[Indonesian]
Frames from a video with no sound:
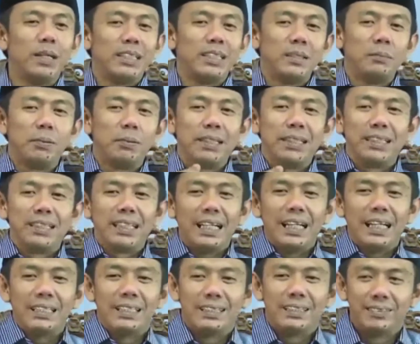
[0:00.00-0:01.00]

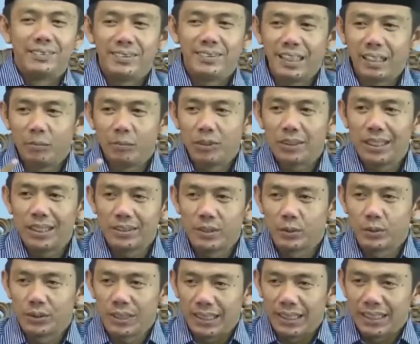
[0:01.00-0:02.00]
diberikan utangmu 1
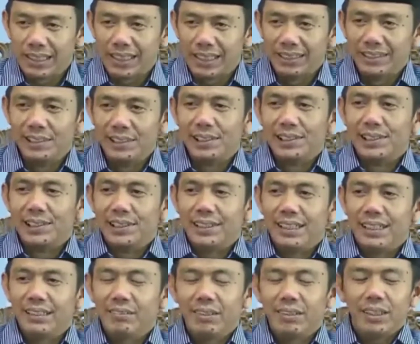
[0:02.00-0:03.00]
juta ya
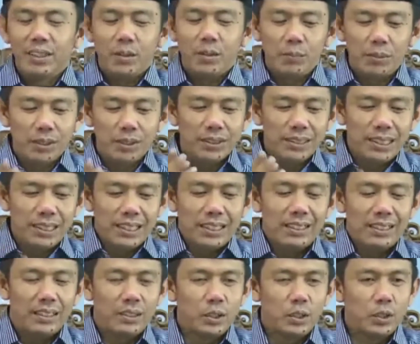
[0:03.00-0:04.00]
ning kowe
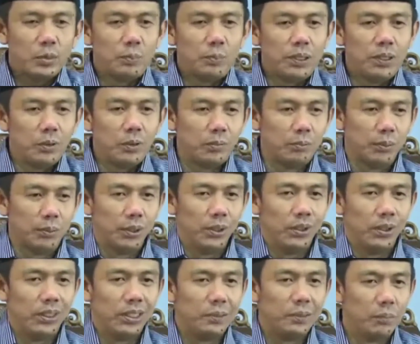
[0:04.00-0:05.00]

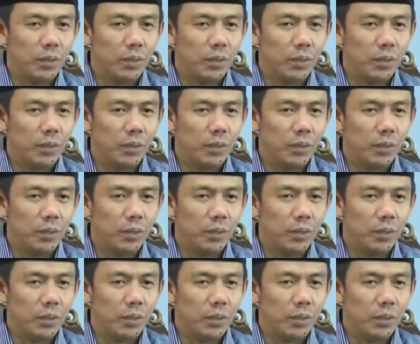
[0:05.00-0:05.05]
puluh 975